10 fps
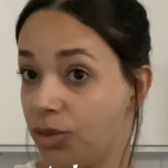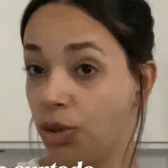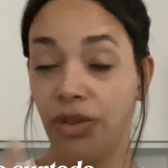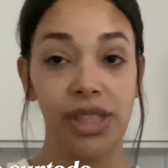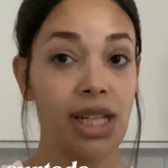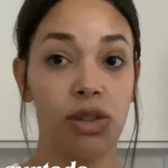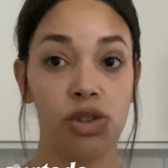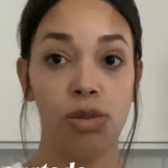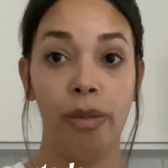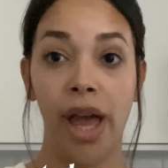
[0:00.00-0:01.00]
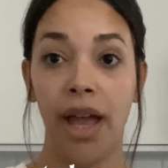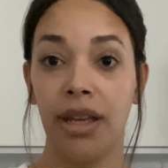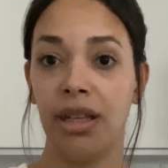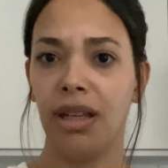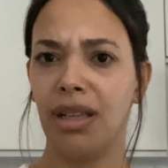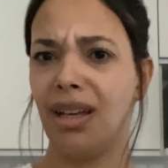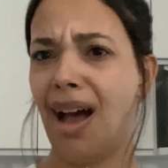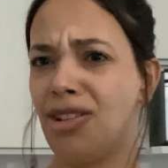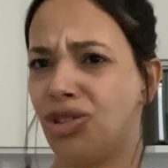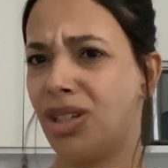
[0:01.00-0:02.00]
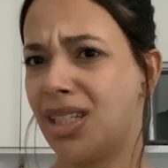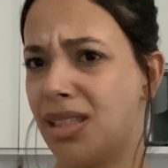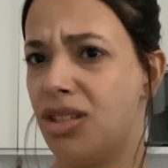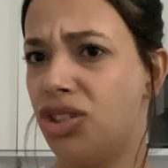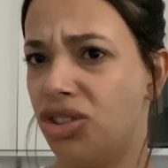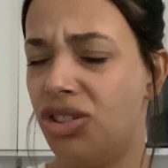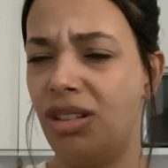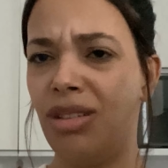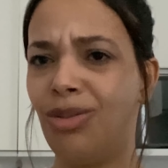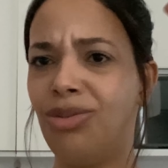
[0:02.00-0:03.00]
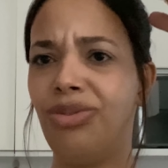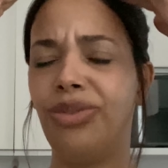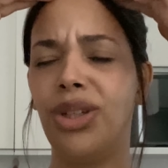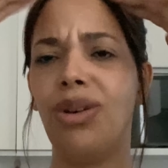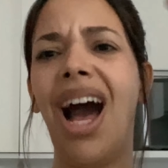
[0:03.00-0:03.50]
Vou fazer a tote bag acho que assistindo um filme.